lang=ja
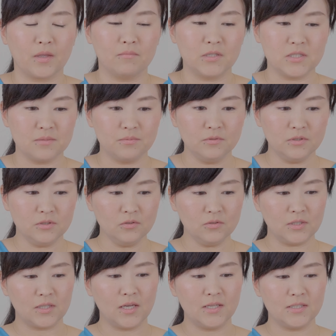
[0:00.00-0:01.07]
あ、自分にとっ
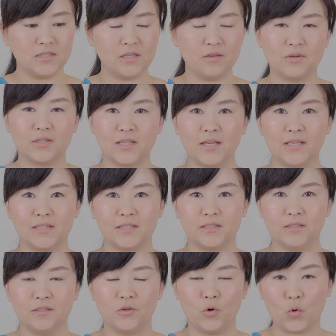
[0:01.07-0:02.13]
て大事ではない
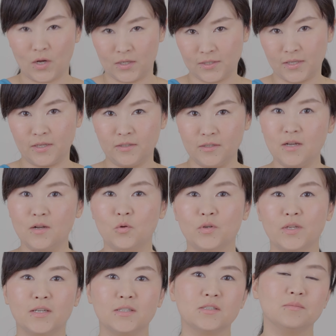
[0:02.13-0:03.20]
お金がこ
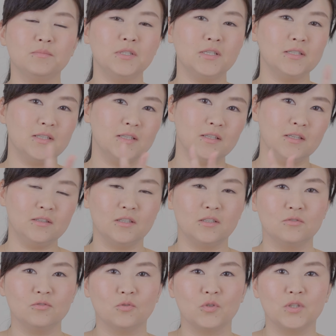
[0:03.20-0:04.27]
れが積み重なってい
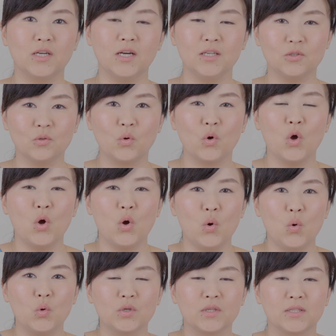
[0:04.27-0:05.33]
くと意外と
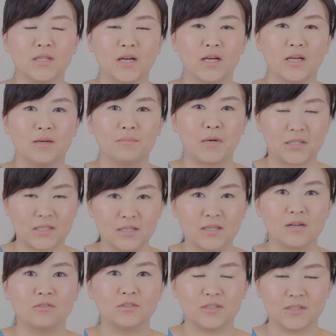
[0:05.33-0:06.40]
大きな、まあ、金
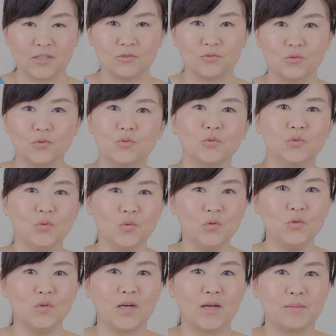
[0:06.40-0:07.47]
額になるというこ
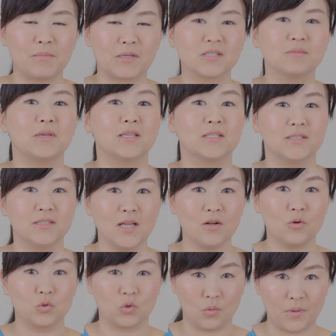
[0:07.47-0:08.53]
とを、まあ、示した
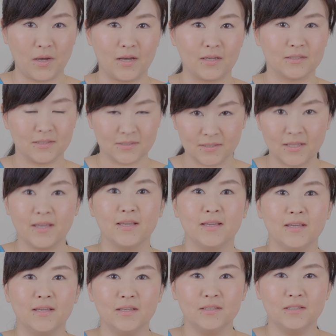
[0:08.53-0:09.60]
言葉ですね。
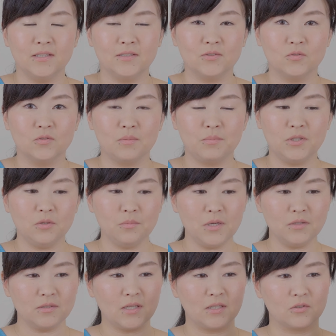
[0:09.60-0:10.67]
でその
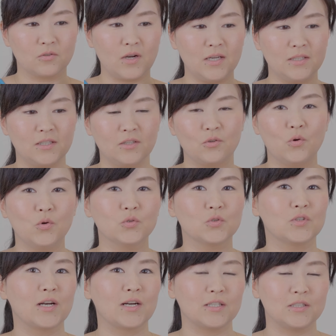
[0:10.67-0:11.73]
デビットバックさんの書いている本
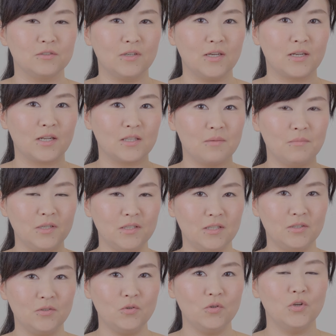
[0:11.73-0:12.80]
の中には
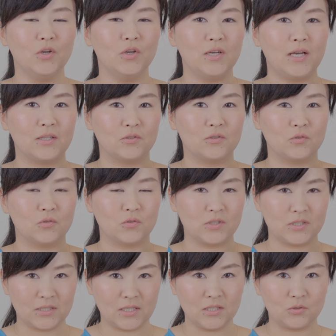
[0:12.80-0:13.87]
ラテマネーをあの
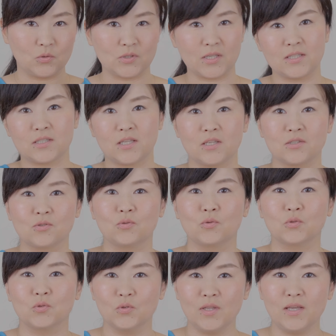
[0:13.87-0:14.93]
しっかりと節制する
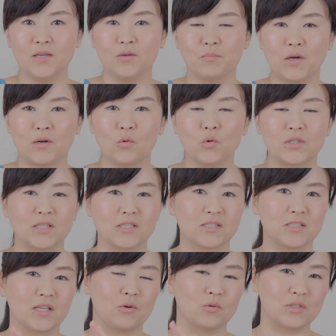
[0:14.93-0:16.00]
ことで、まあ、大きな
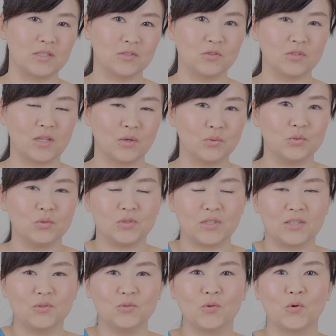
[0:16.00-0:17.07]
資産を築いた夫婦
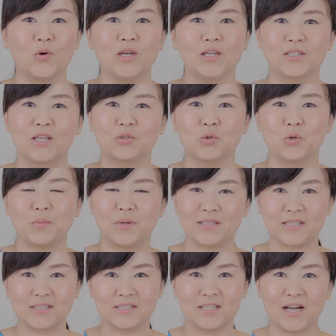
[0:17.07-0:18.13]
などの例え
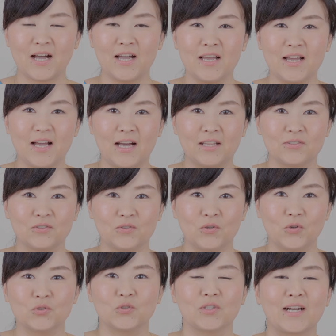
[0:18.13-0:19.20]
話があの
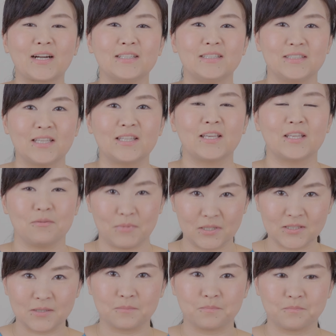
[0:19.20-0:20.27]
本の中に出てきま
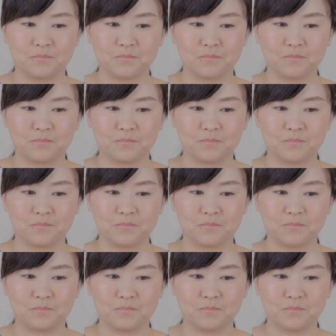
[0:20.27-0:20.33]
す。